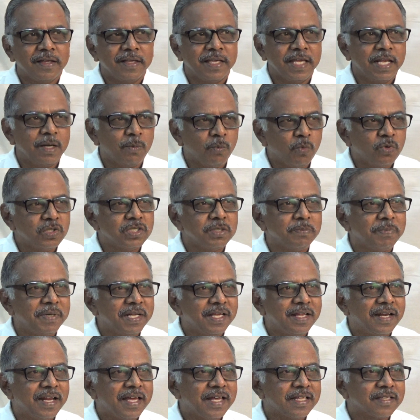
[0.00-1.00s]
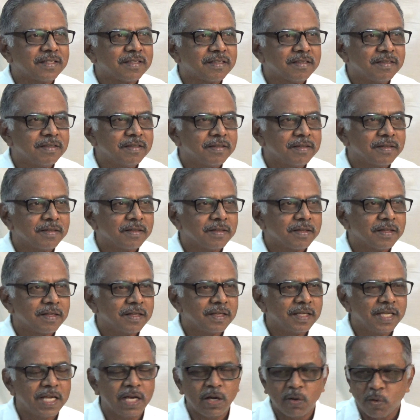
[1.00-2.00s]
என் மூஞ்சி பிடிக்கல
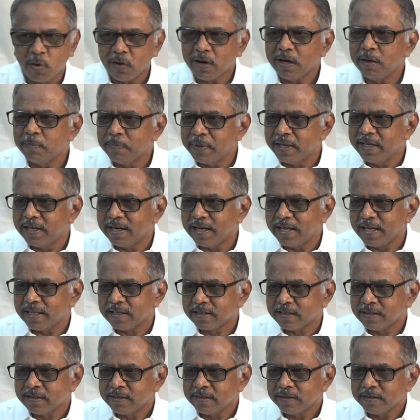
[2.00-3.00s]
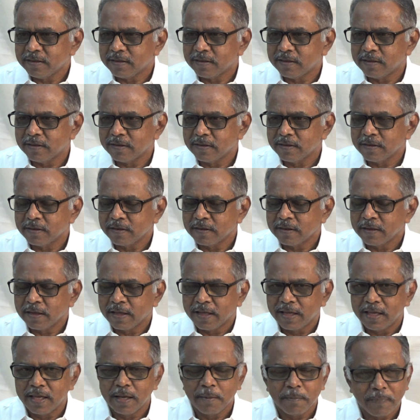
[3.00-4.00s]
என் குரல் பிடிக்கல
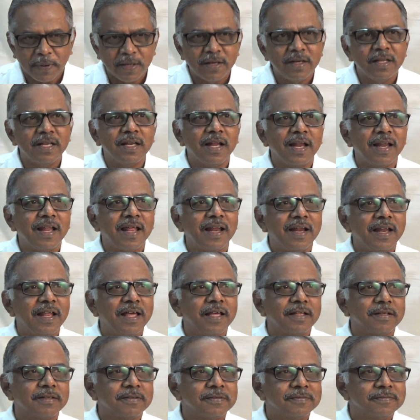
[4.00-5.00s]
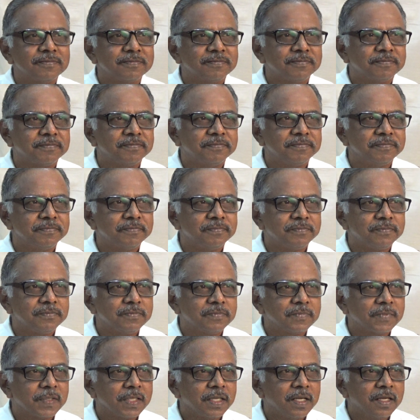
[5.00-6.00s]
என் பல்லு நல்லா இல்லை
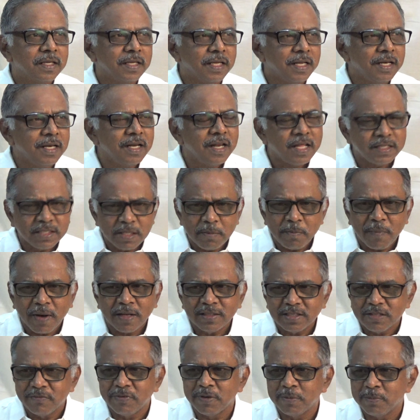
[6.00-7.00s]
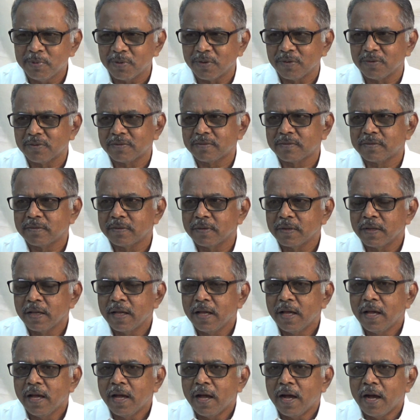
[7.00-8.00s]
எல்லாத்தையும் மாற்ற விரும்புகிறோம்
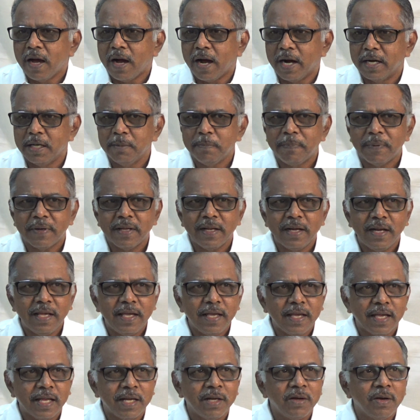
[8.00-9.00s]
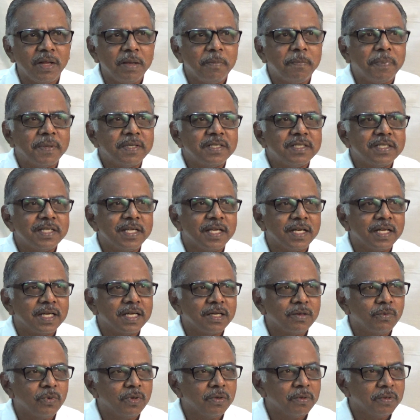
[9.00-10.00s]
அடிப்படையிலே என்னை பற்றி
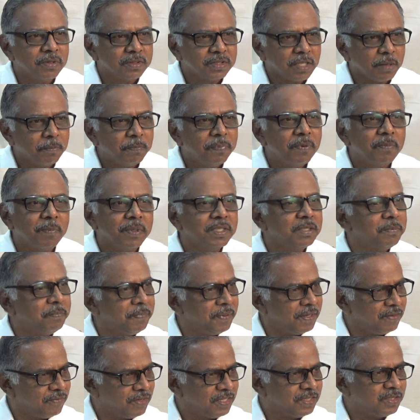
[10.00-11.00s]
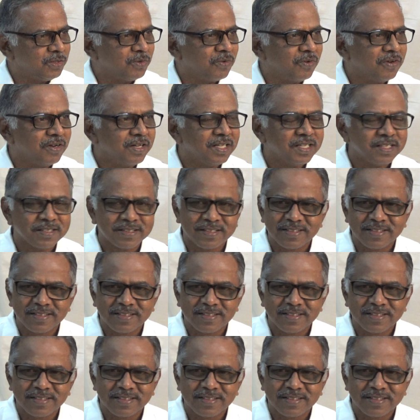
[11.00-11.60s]
எனக்கு ஒரு தப்பு மதிப்பீடு வைத்துக்கொண்டு